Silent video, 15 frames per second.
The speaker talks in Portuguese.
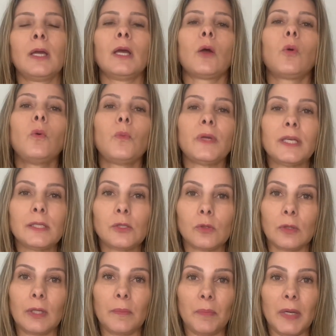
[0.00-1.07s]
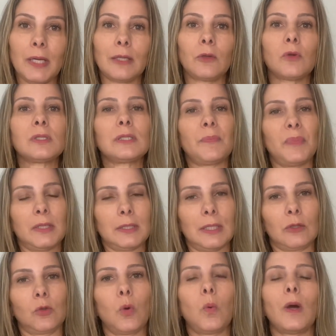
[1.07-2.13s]
Com isso, também nos
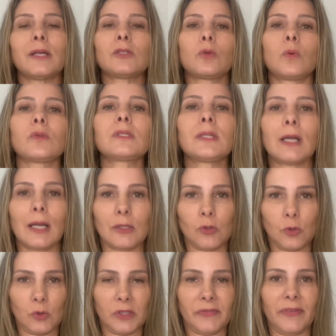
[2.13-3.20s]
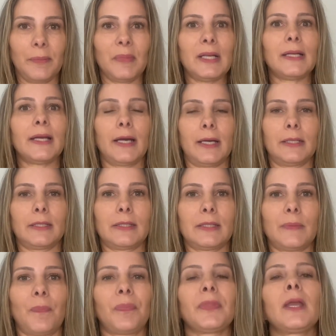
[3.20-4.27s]
apresentou as constelações familiares.
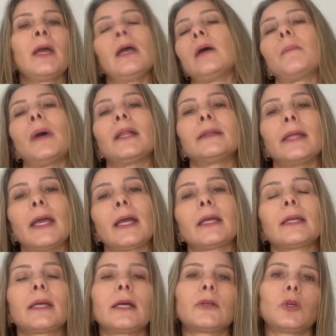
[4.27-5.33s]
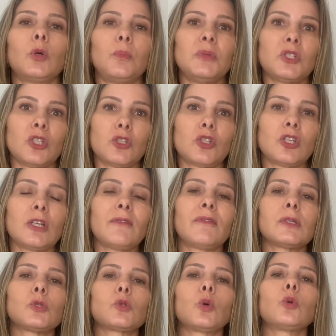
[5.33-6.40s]
É uma técnica que objetiva
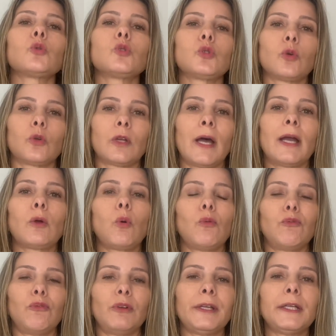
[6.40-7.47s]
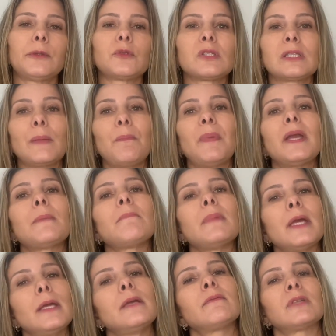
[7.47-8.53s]
solucionar conflitos que
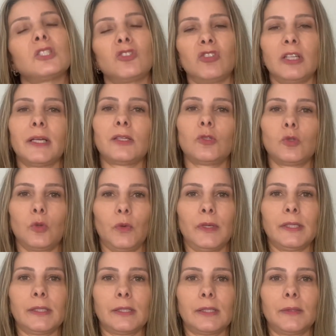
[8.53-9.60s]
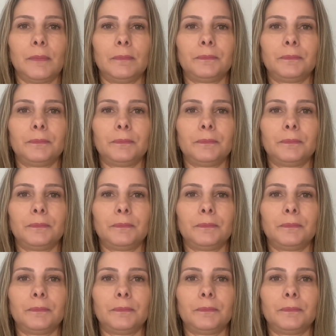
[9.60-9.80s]
permeiam as gerações.